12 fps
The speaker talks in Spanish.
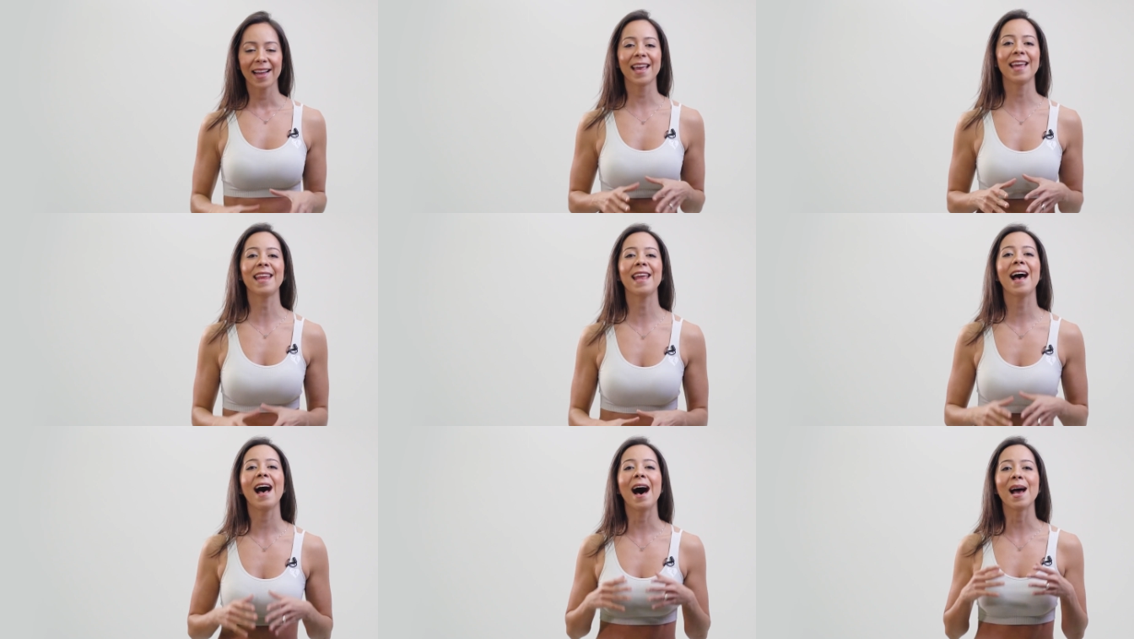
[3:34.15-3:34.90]

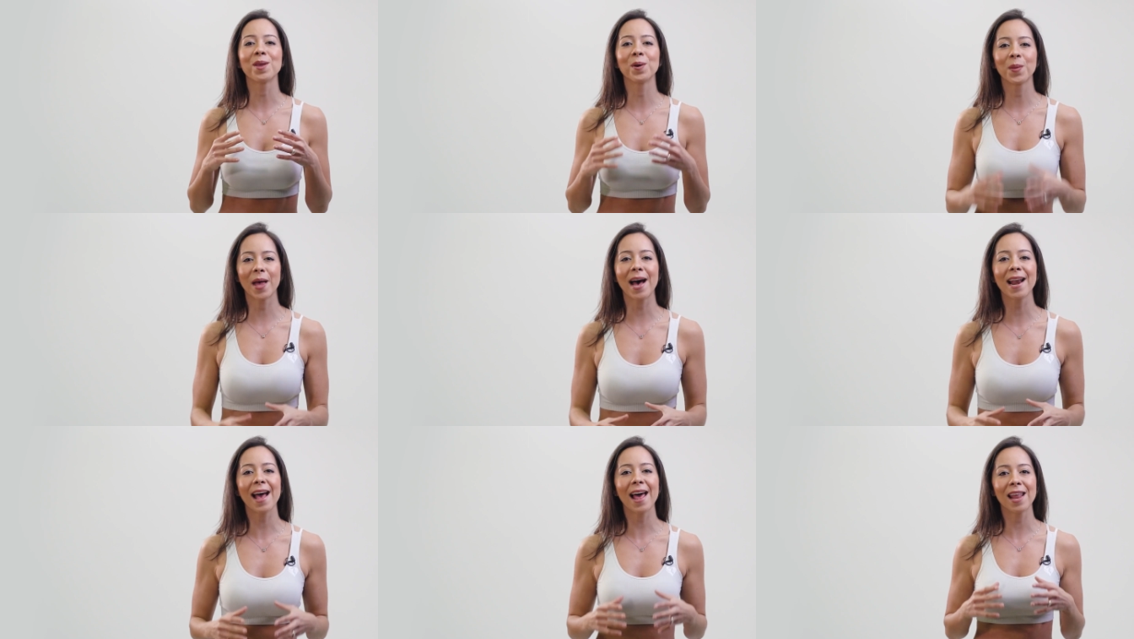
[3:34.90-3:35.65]
Quería
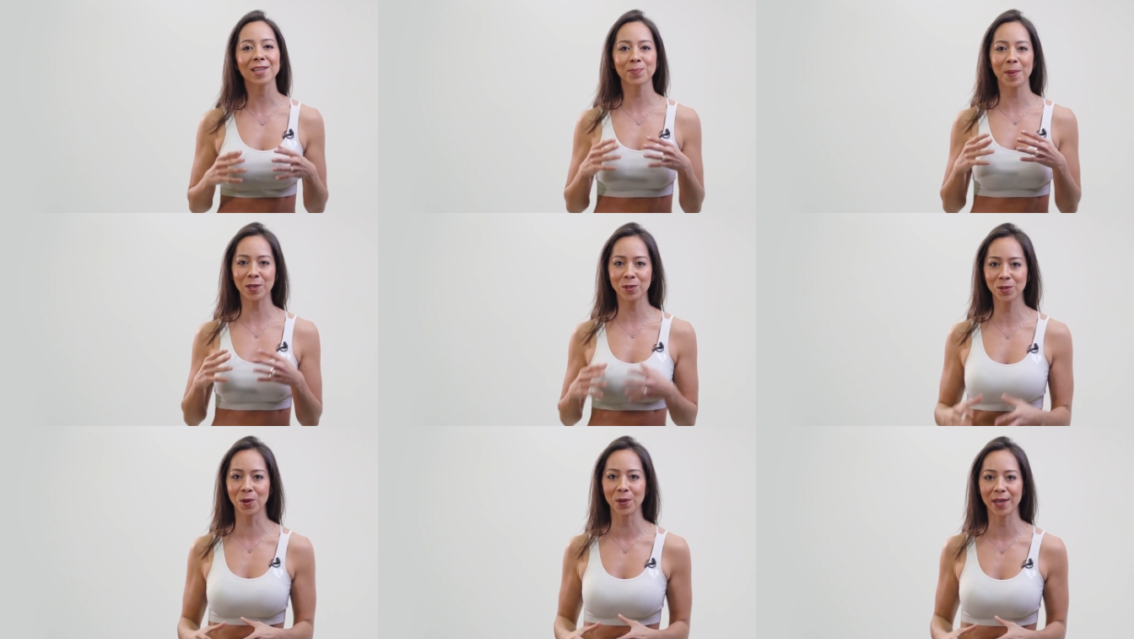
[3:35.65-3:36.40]
ayudar a las
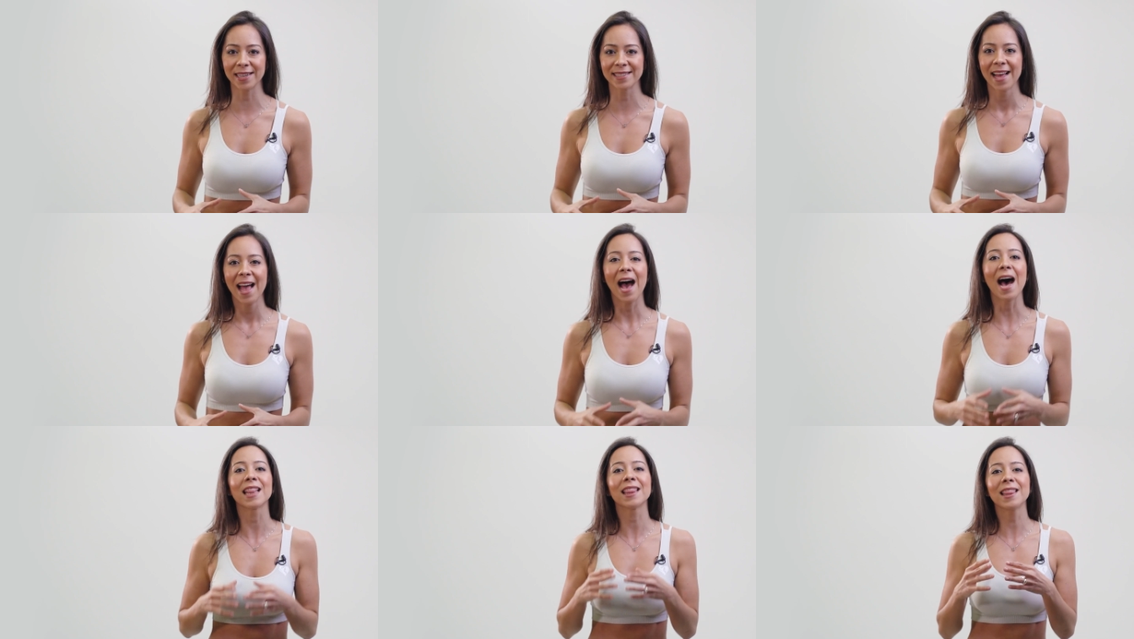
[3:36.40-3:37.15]
personas
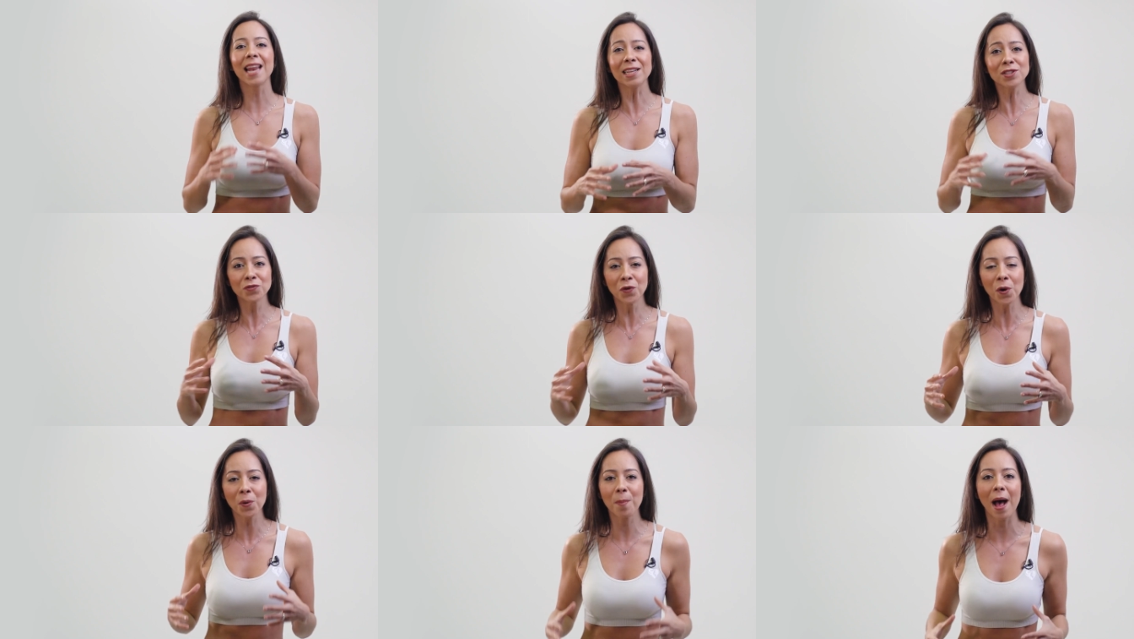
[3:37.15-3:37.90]
a
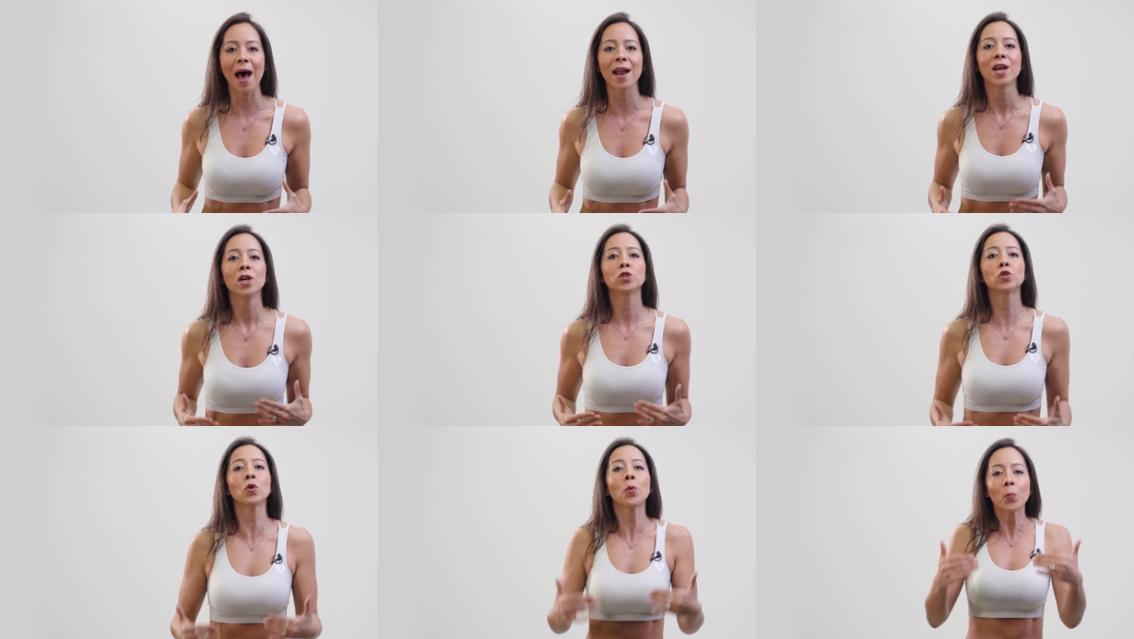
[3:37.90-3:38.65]
transformar
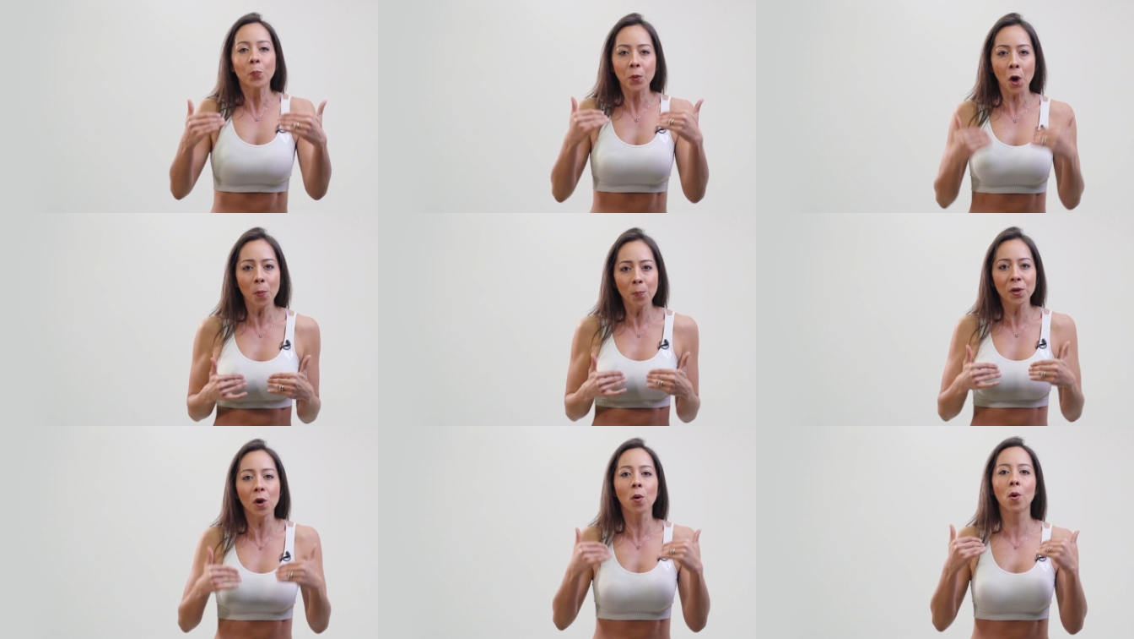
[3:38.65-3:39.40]
su
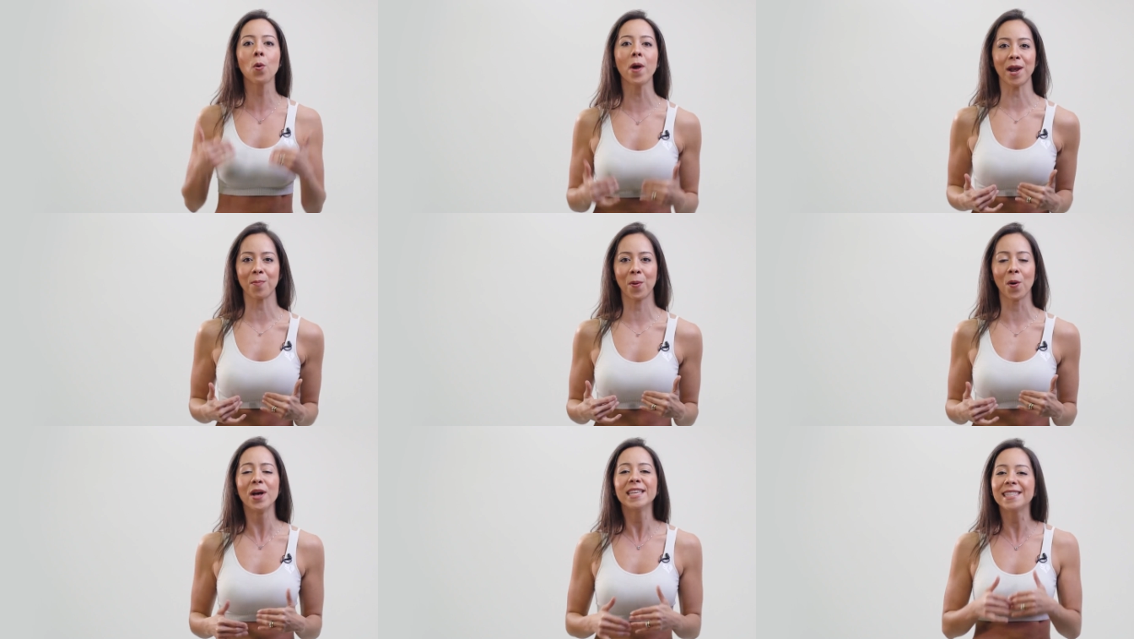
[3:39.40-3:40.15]
propio cuerpo